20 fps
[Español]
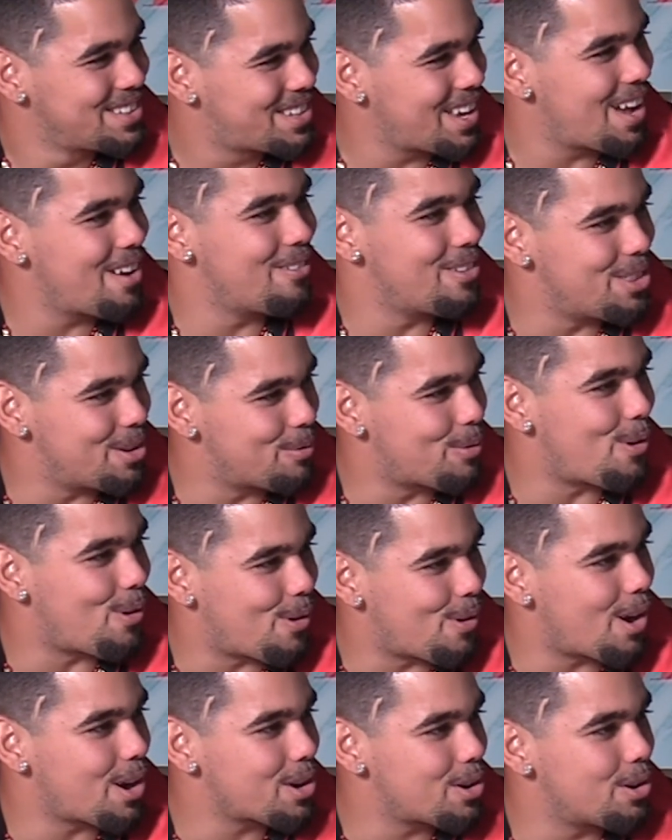sabes,
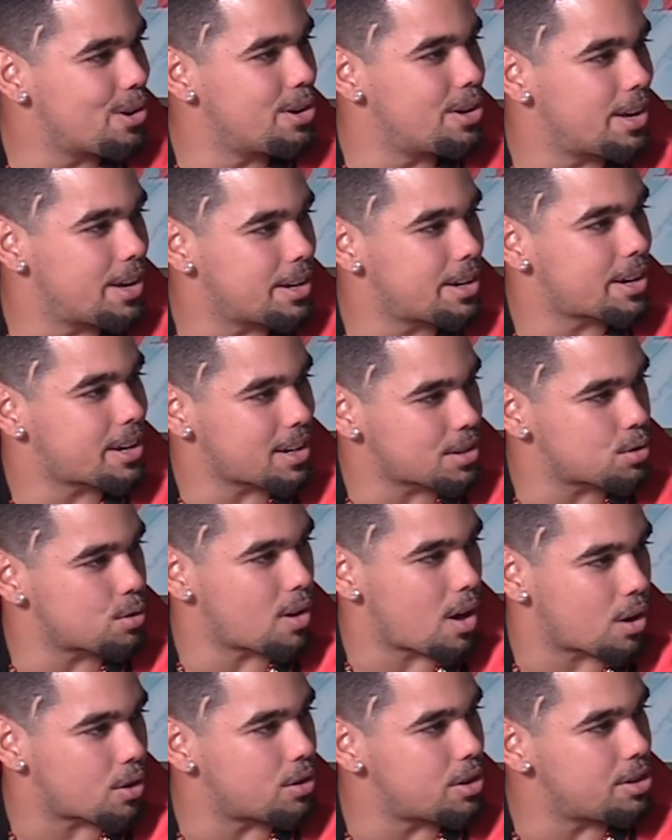metemos algo
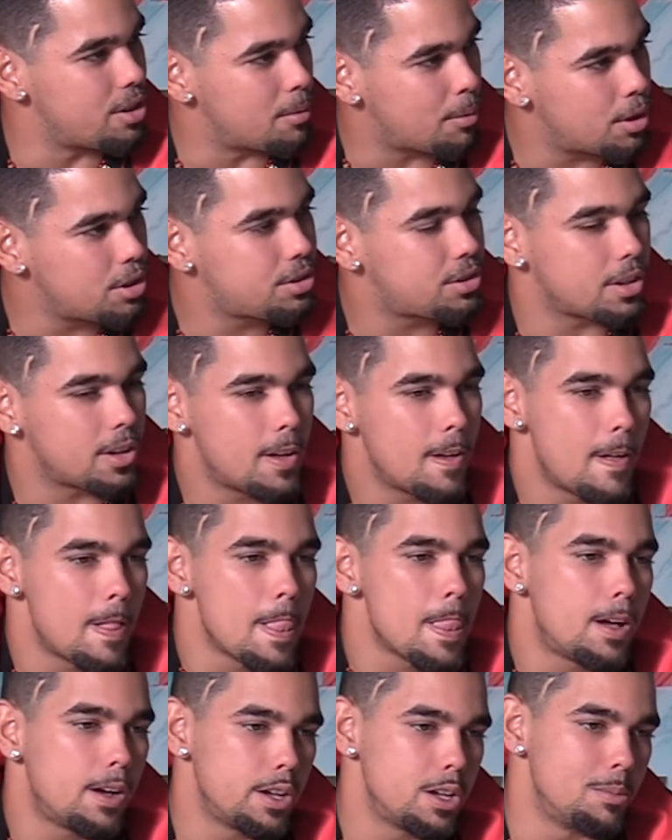relacionado con el deporte?
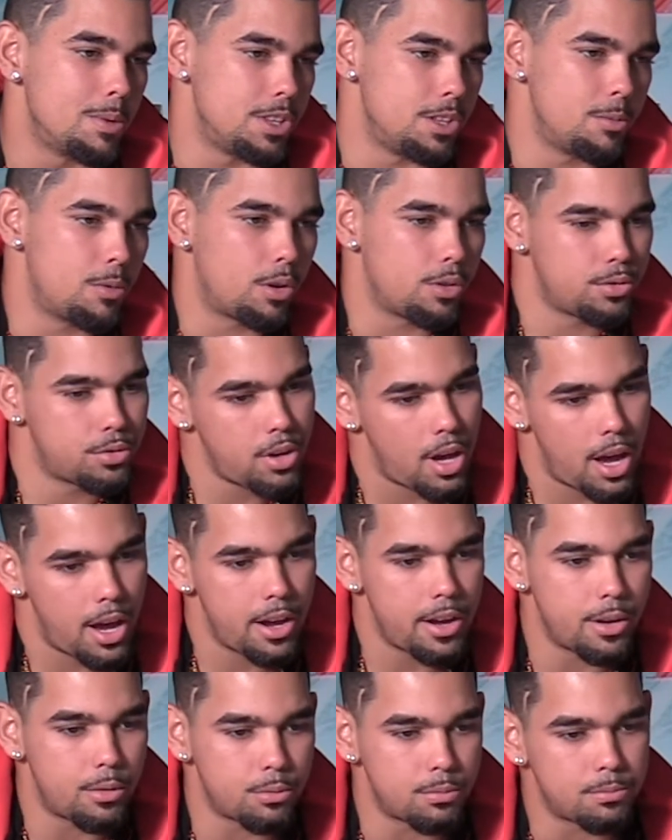Y metimos, tú
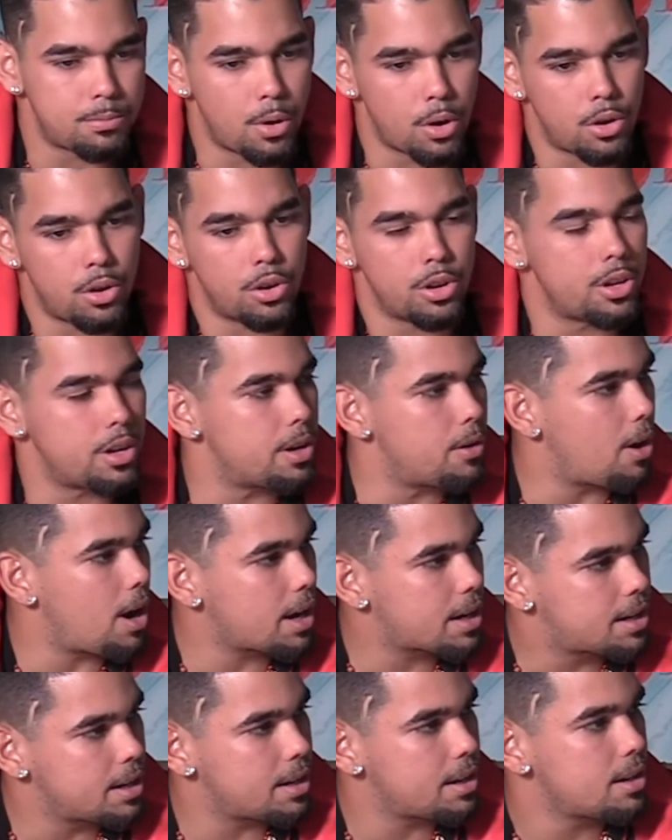sabes, un poco de
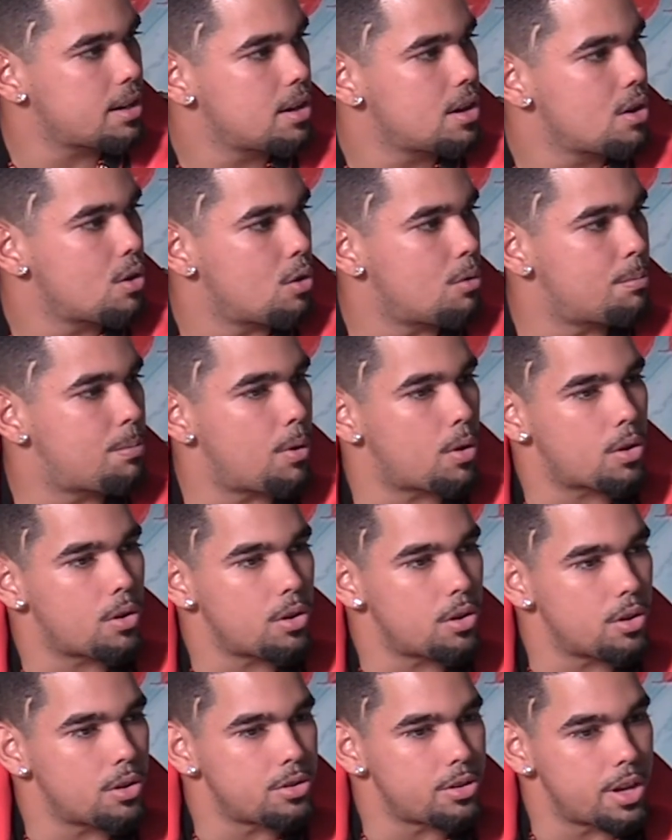básquet, un
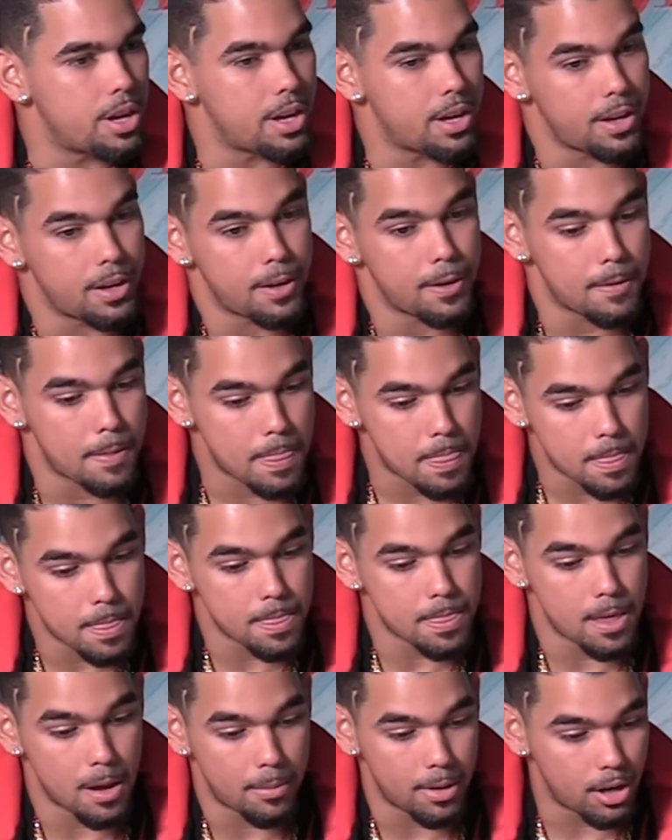poco de,
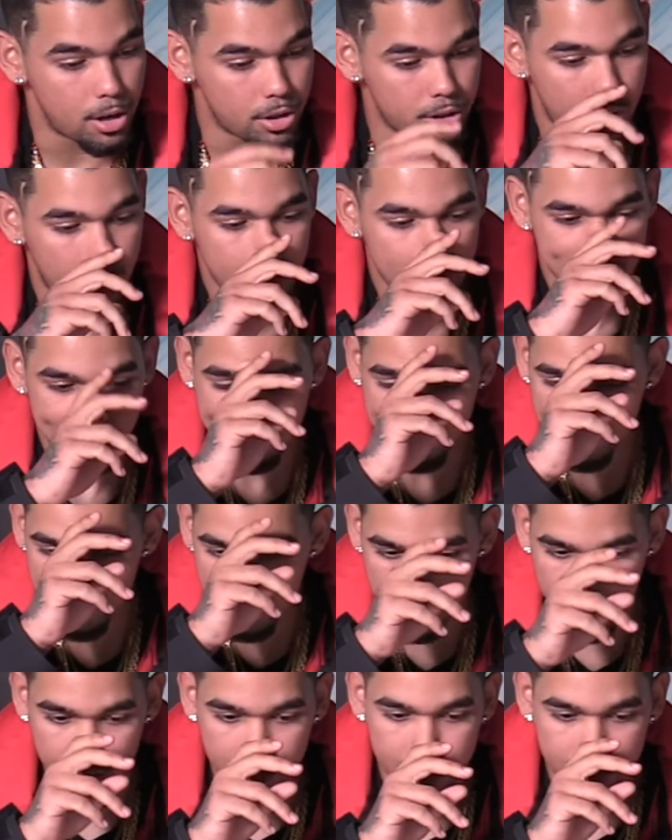pelota.
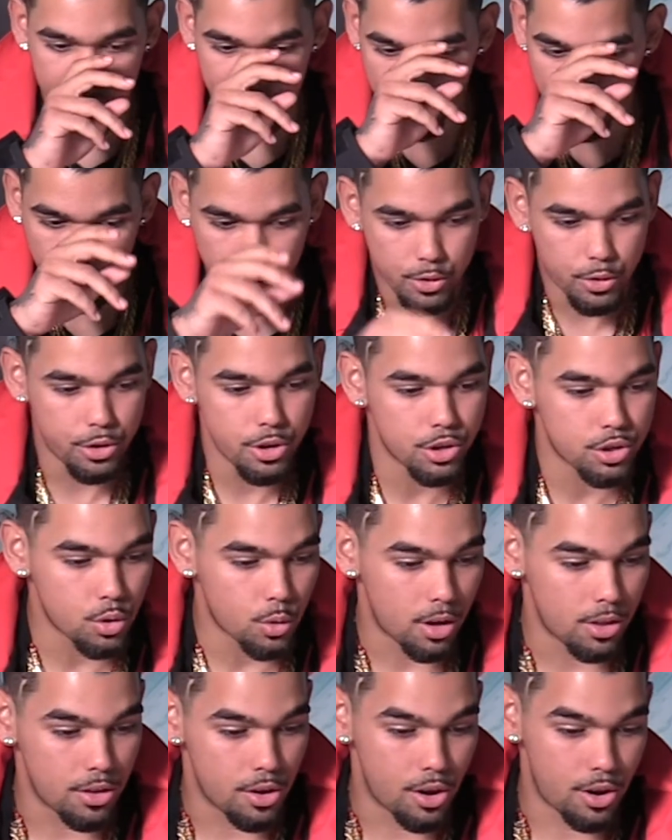Este, muy curioso,
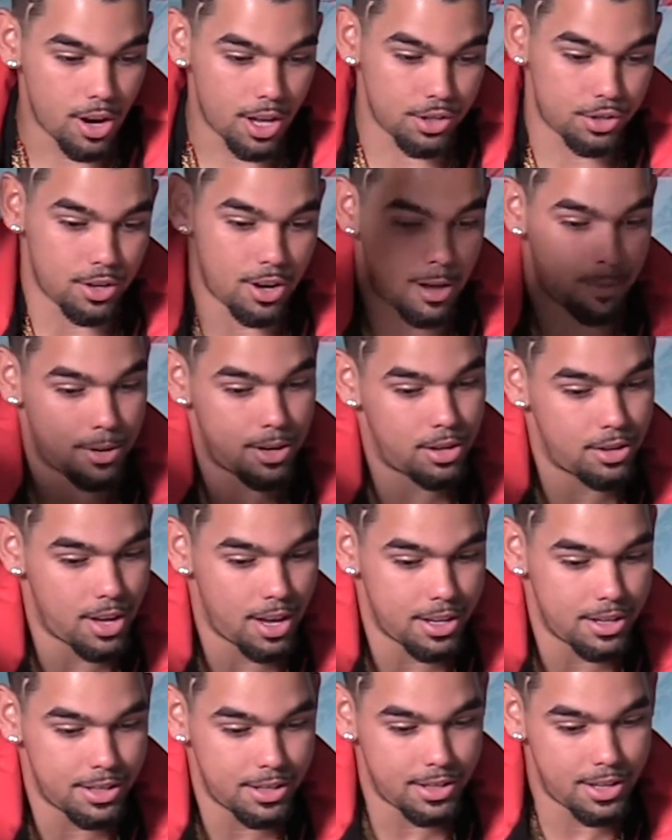cuando yo lanzo la pelota
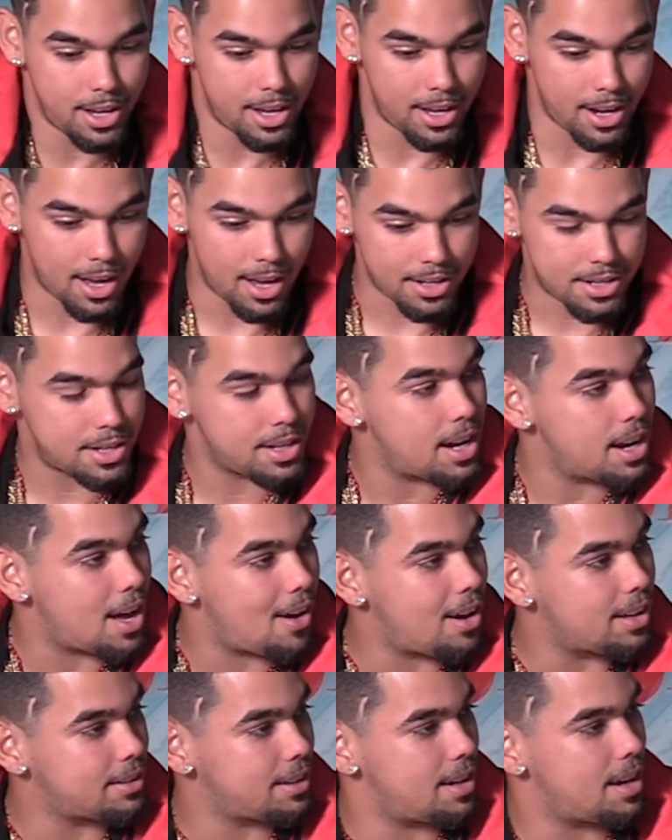ahí y la chica la
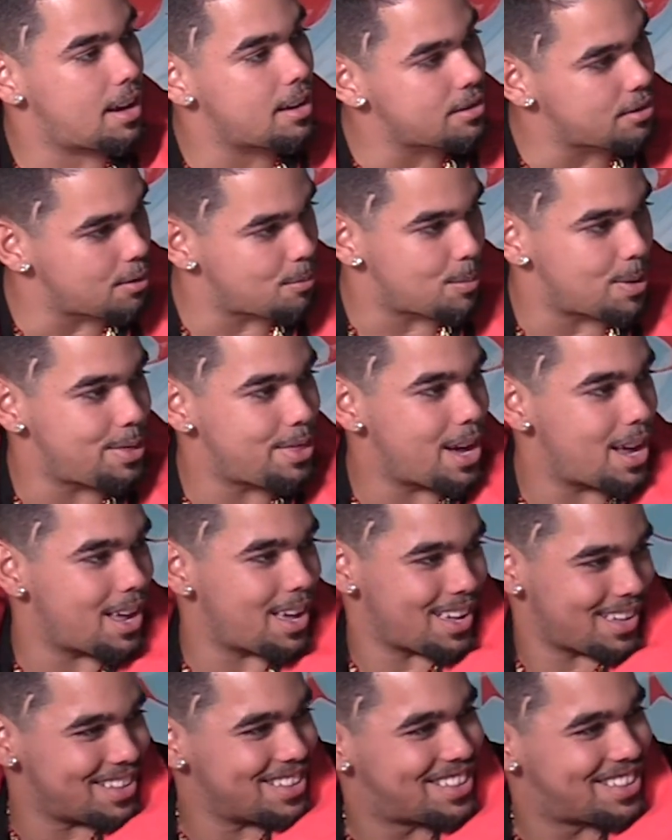batea, yo en verdad la,